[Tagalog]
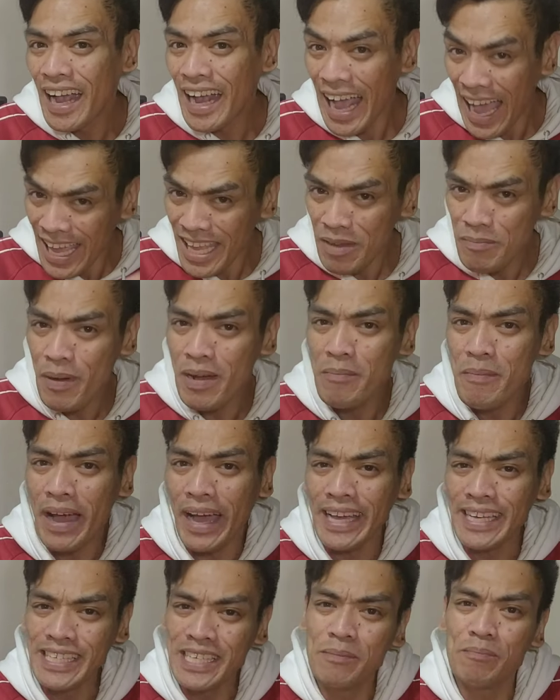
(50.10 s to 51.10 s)
kaya bang
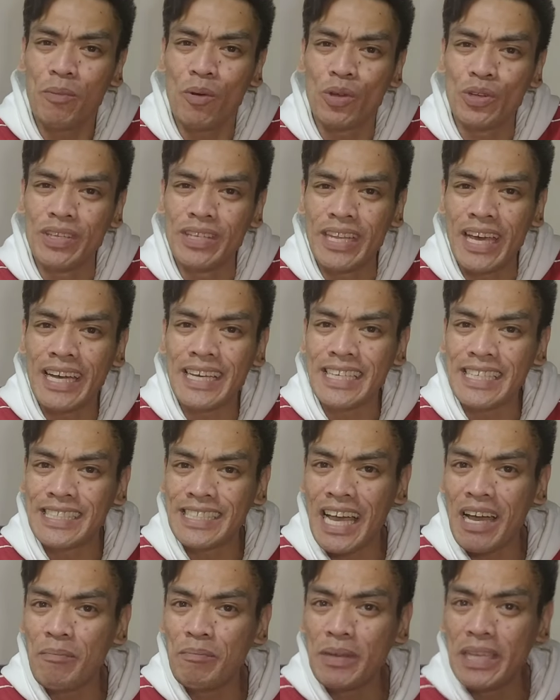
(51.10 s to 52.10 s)
makaipon ng
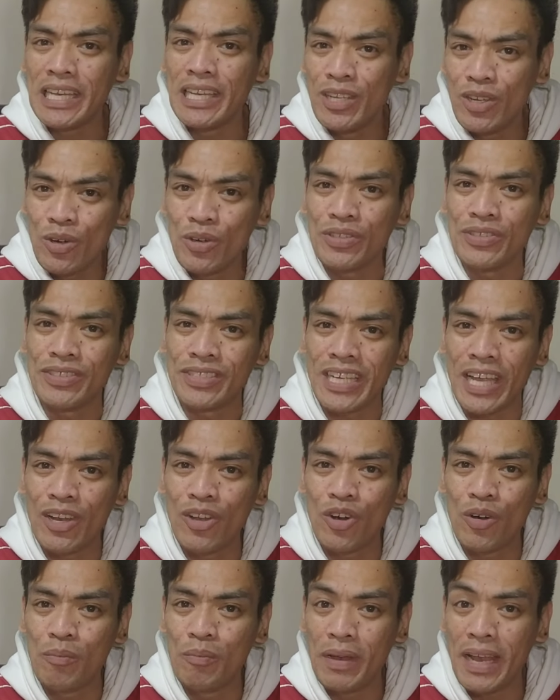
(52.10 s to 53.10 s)
isang milyon sa
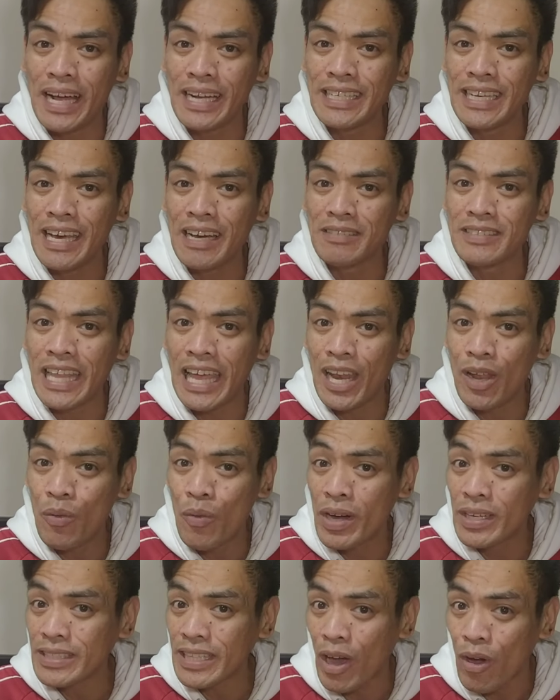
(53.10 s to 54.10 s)
loob lang ng
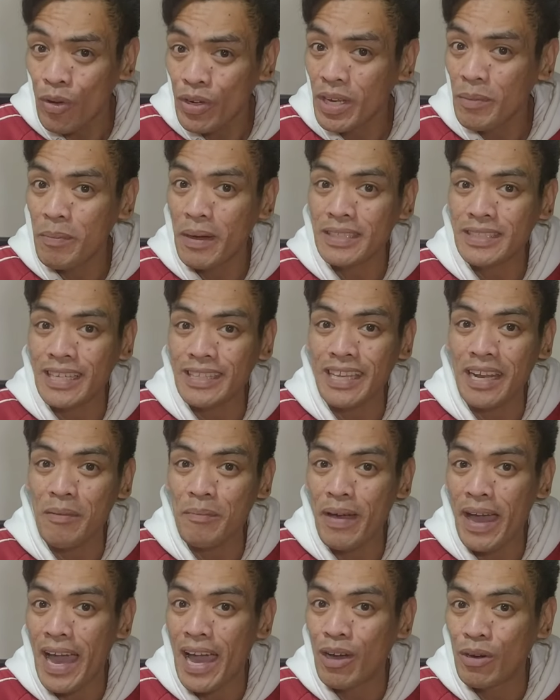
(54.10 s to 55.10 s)
dalawang taon na
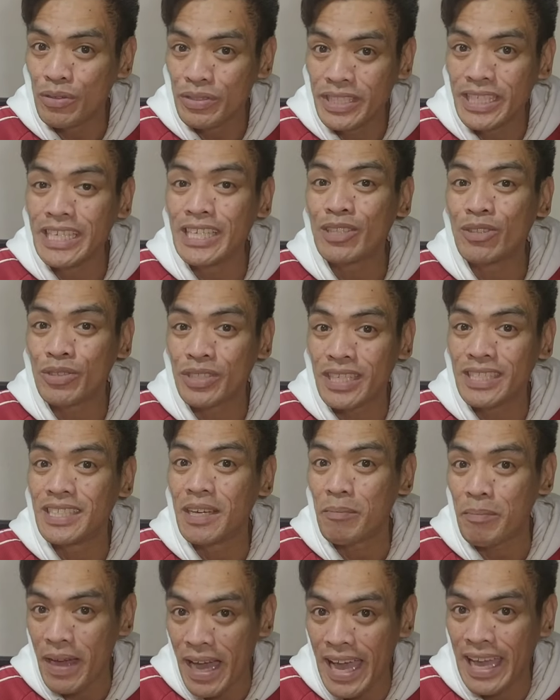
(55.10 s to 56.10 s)
pagtatrabaho dito sa
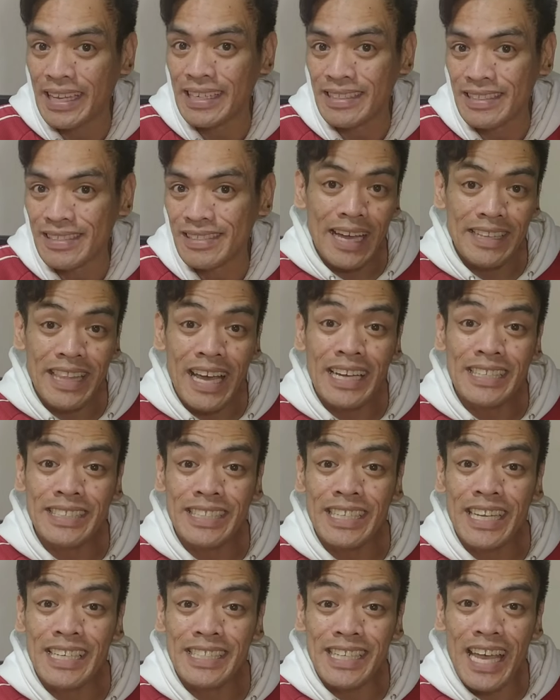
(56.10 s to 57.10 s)
Japan? At ang
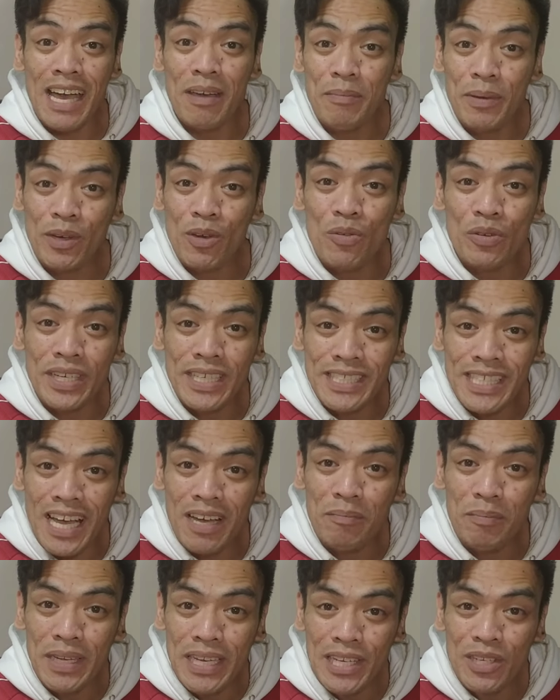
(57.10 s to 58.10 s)
sinasabi kong
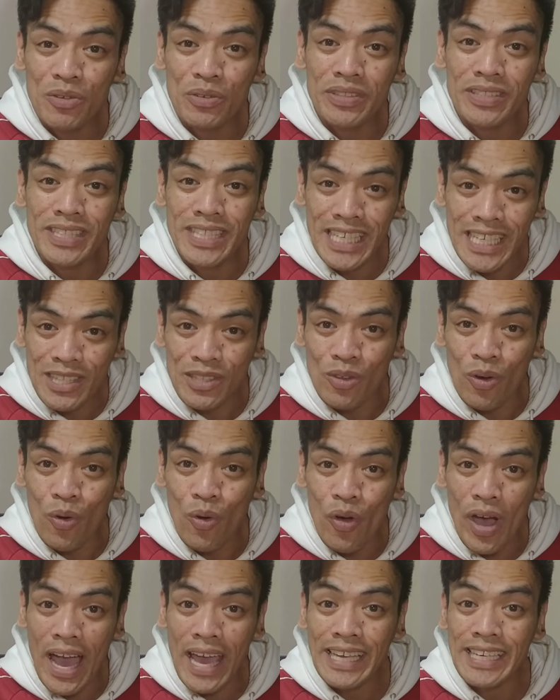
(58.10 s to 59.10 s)
isang milyon
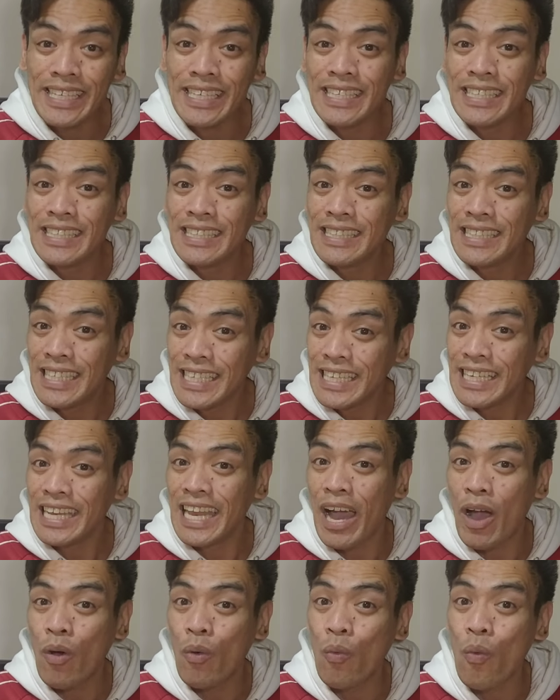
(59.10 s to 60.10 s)
dito ay hindi
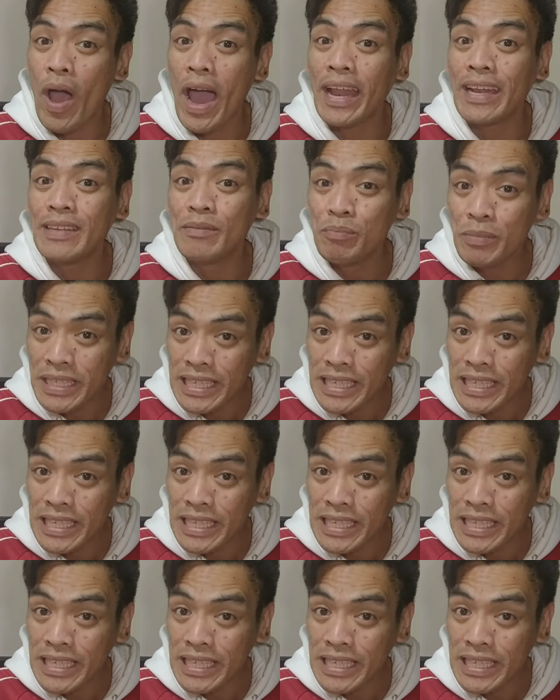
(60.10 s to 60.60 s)
lang 1